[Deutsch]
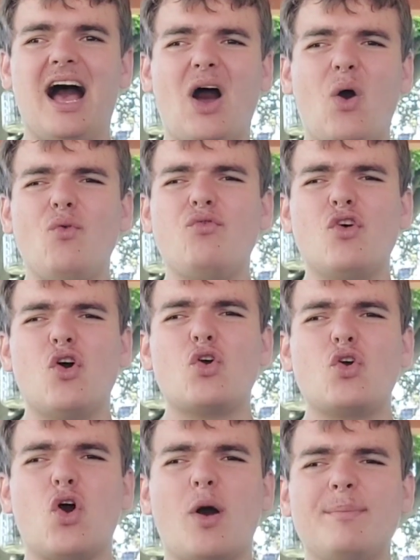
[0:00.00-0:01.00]

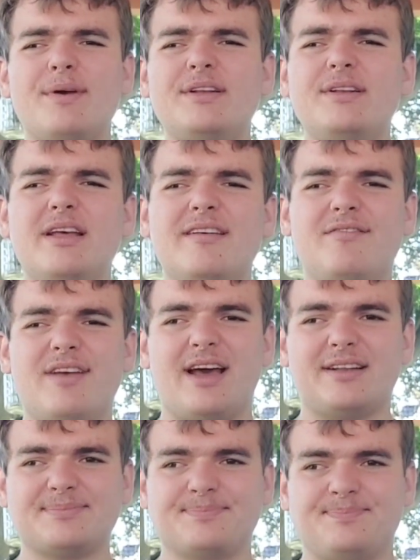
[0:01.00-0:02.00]
aufkommen
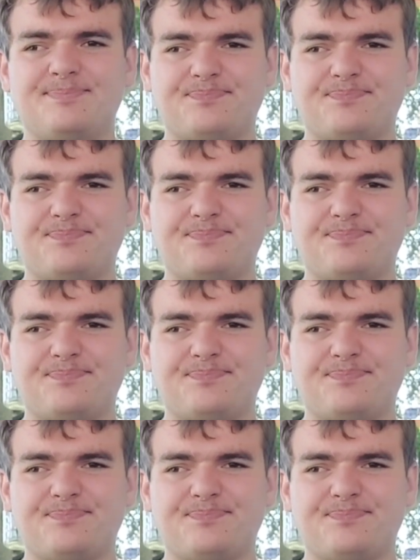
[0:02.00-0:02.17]
werden.